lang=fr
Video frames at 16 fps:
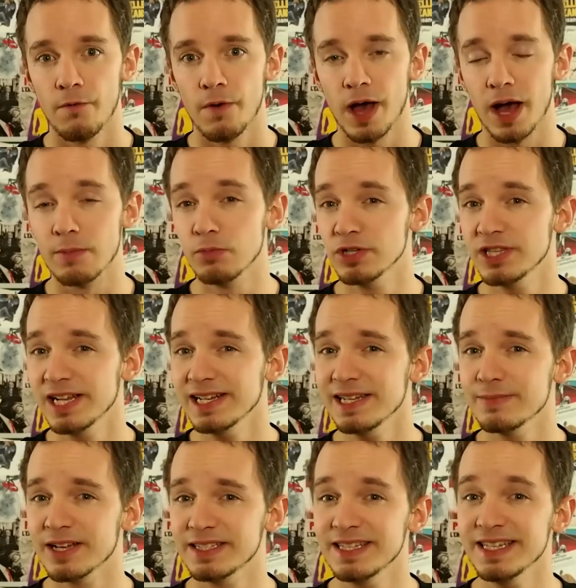un modèle
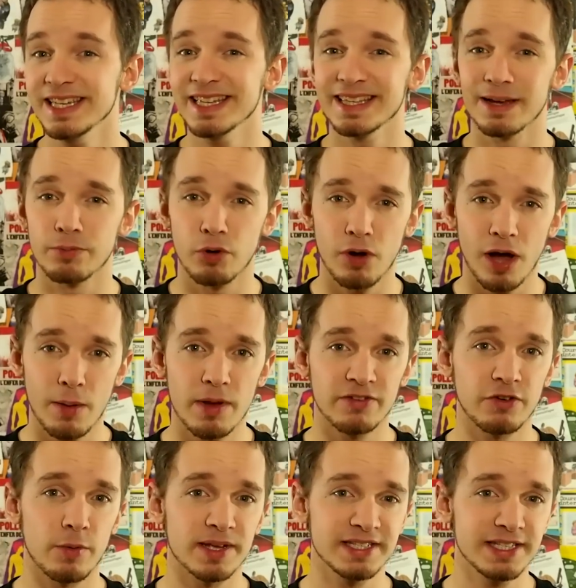climatique est un programme
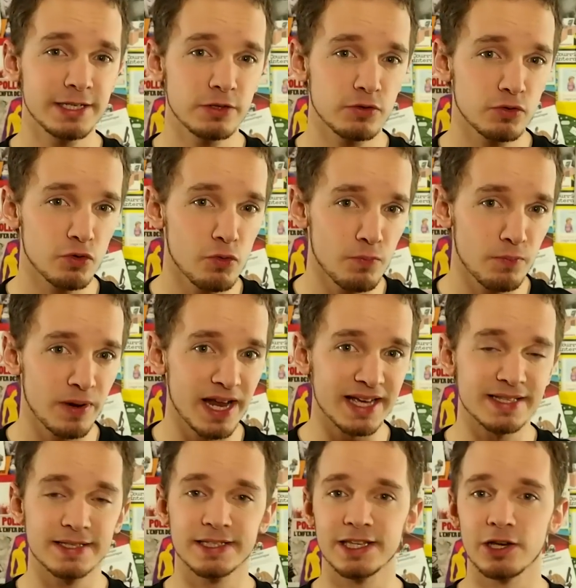informatique
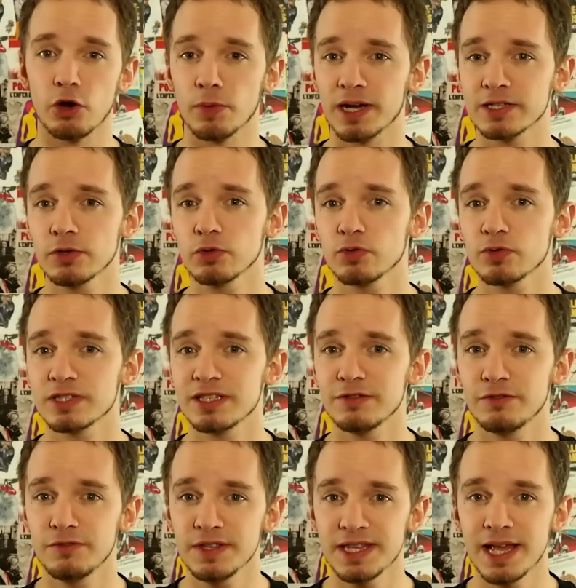complexe qui représente aussi
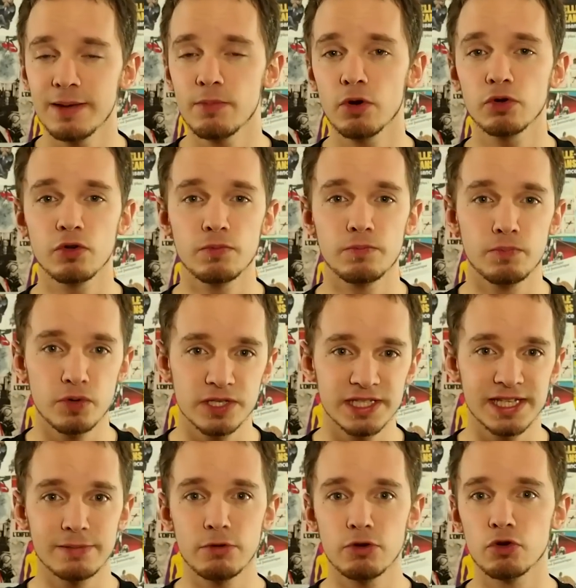fidèlement que
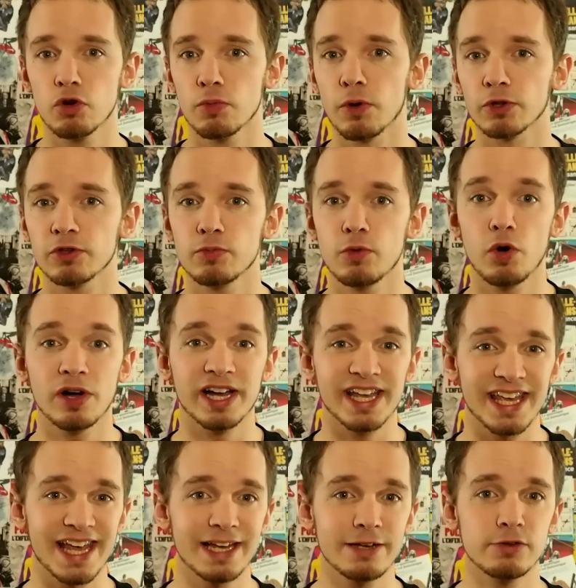possible le comportement
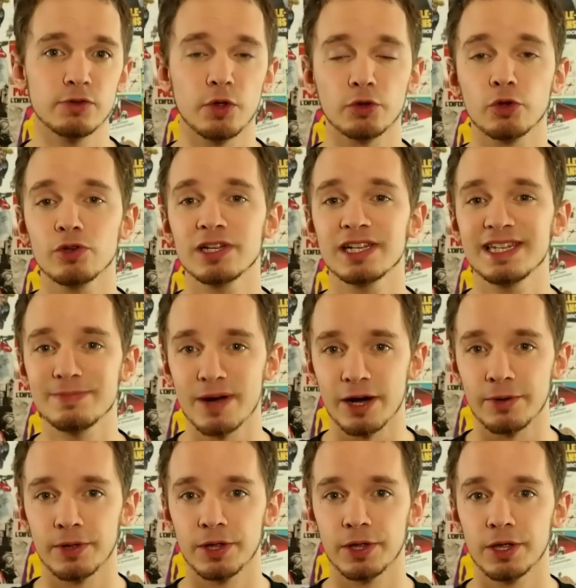réel de notre
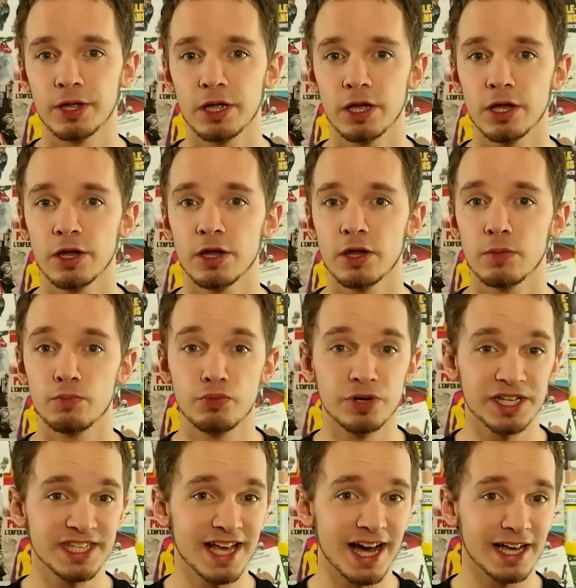climat.
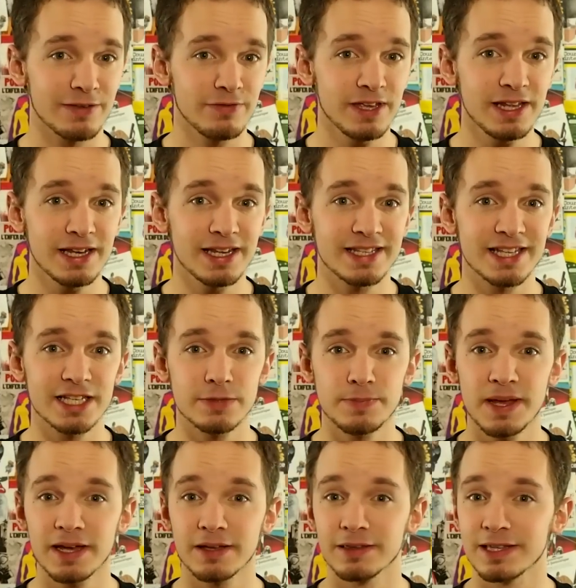Pour y arriver, les
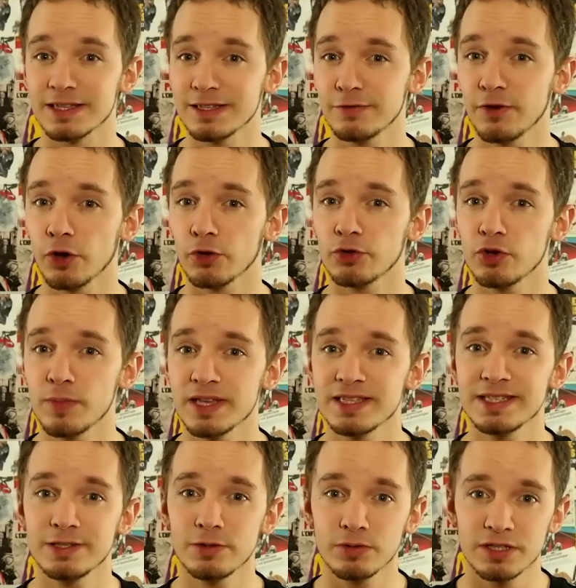experts des différents domaines
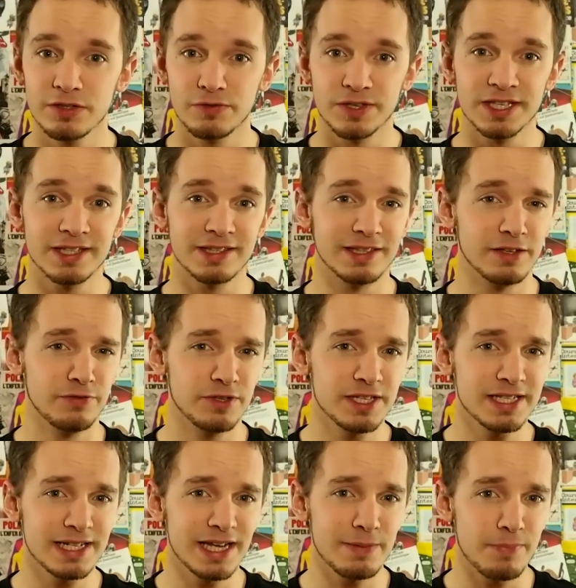scientifiques
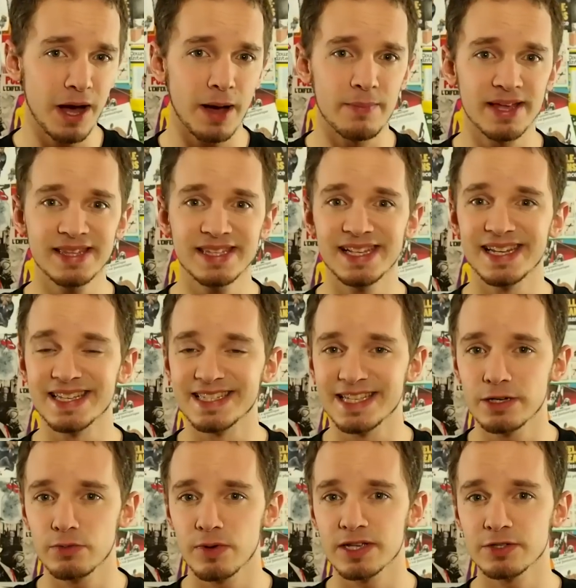définissent les paramètres et les
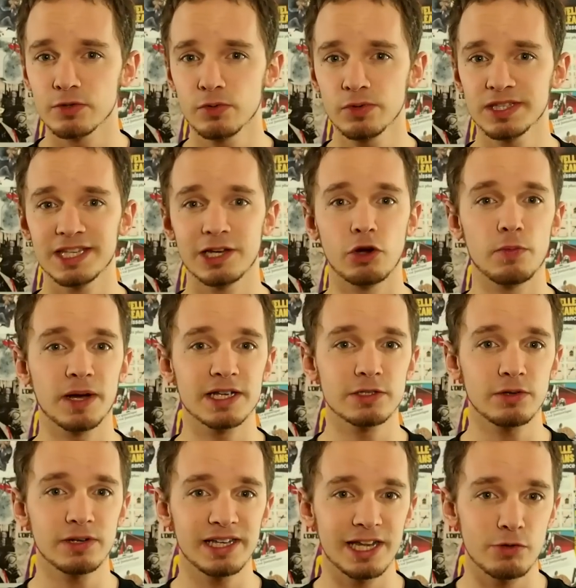équations qui
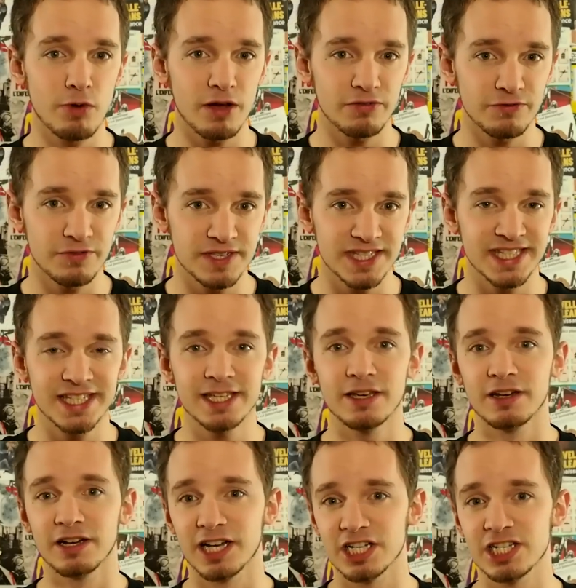représentent les lois physiques
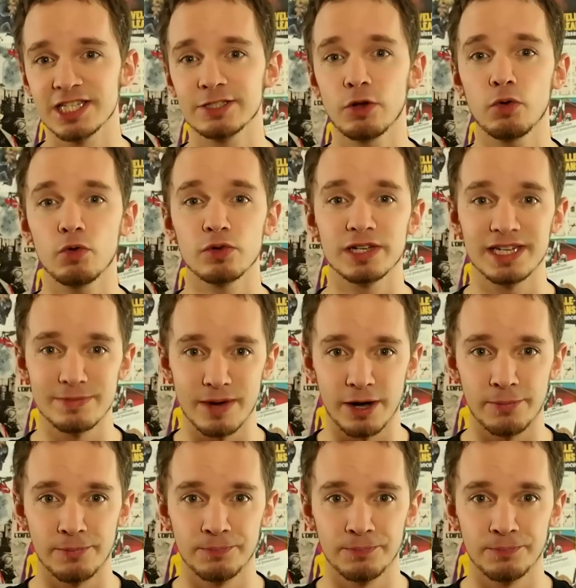régissant le climat.